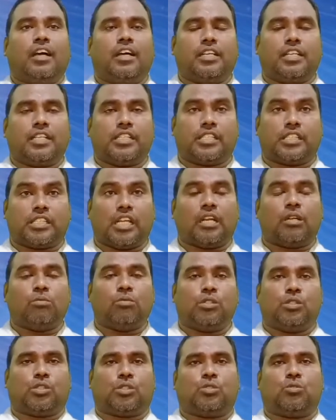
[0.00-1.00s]
ఆయన
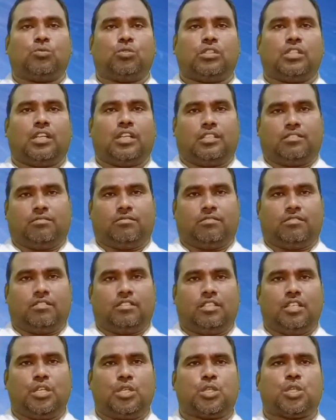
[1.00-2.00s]
సెలవిస్తూ ఉన్నాడు
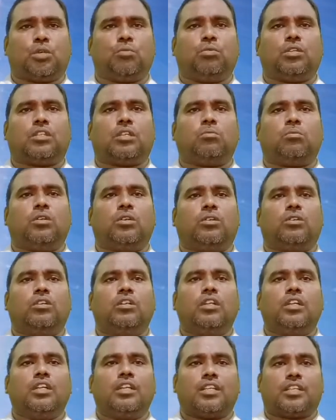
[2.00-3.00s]
నీ జీవితంలో
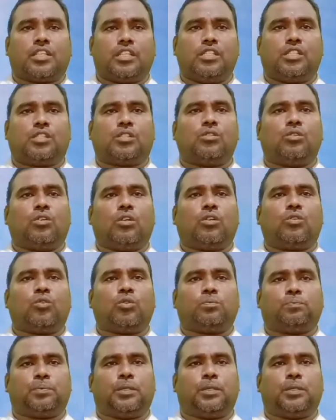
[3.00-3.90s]
క్రీస్తు నందు